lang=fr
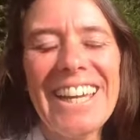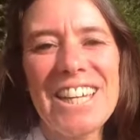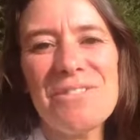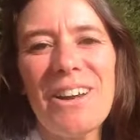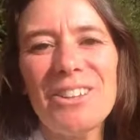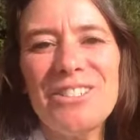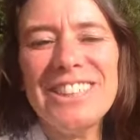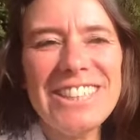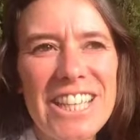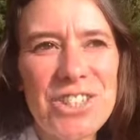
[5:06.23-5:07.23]
Quand je parle de
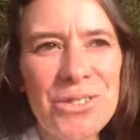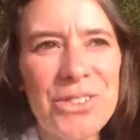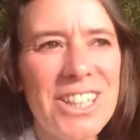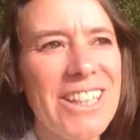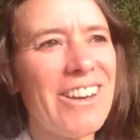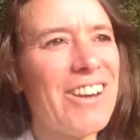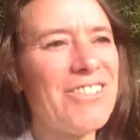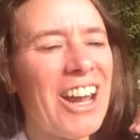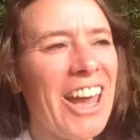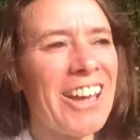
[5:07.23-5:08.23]
méditation, c'est euh,
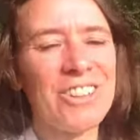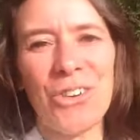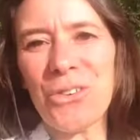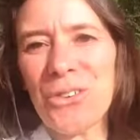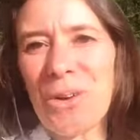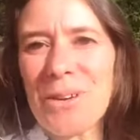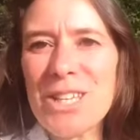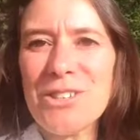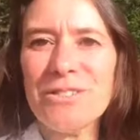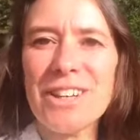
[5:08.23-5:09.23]
voilà, être en
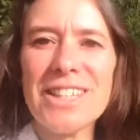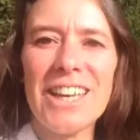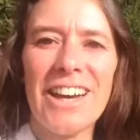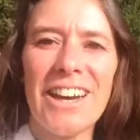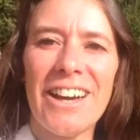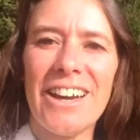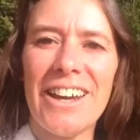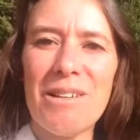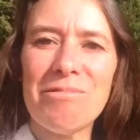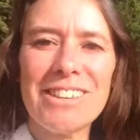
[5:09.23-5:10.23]
contemplation face
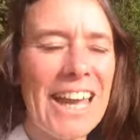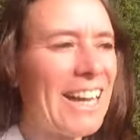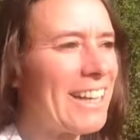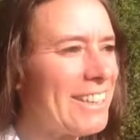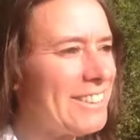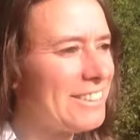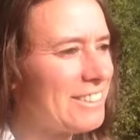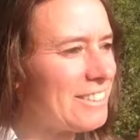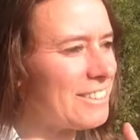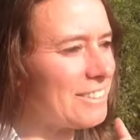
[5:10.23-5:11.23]
à la montagne,
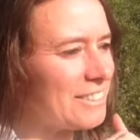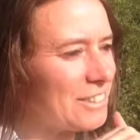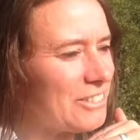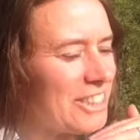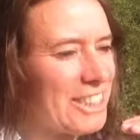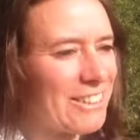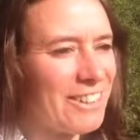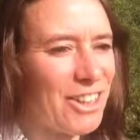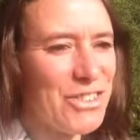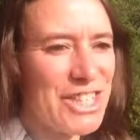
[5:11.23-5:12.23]
communiquer
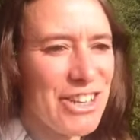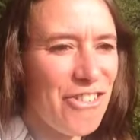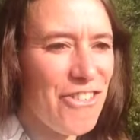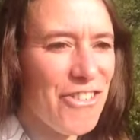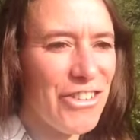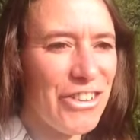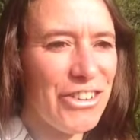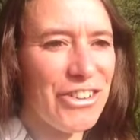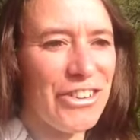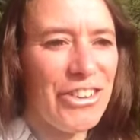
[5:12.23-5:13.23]
avec l'océan,
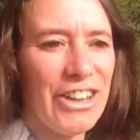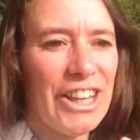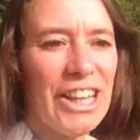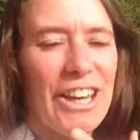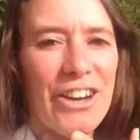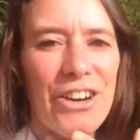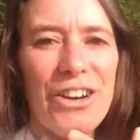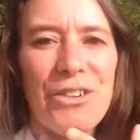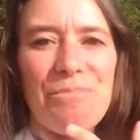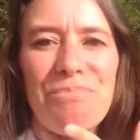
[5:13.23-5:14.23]

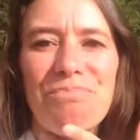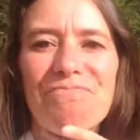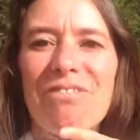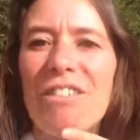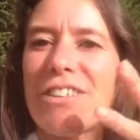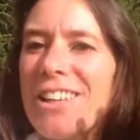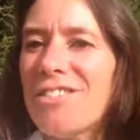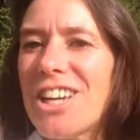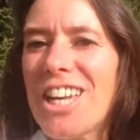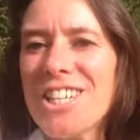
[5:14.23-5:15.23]
faire
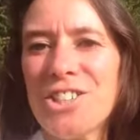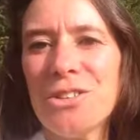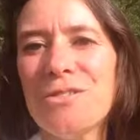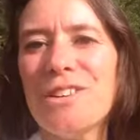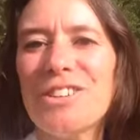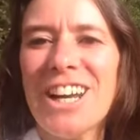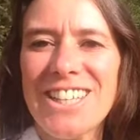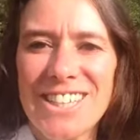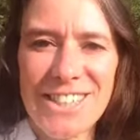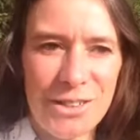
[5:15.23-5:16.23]
des voyages astro. Enfin
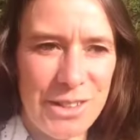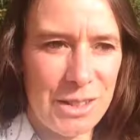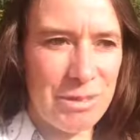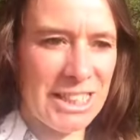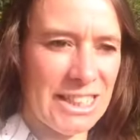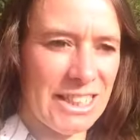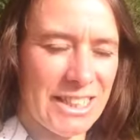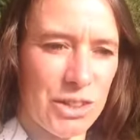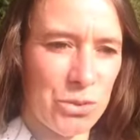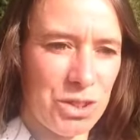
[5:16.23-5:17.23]
voilà, c'est ça aussi, méditer, hein,
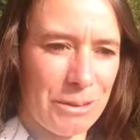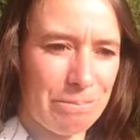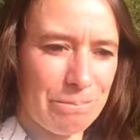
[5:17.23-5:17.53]
c'est tout ça.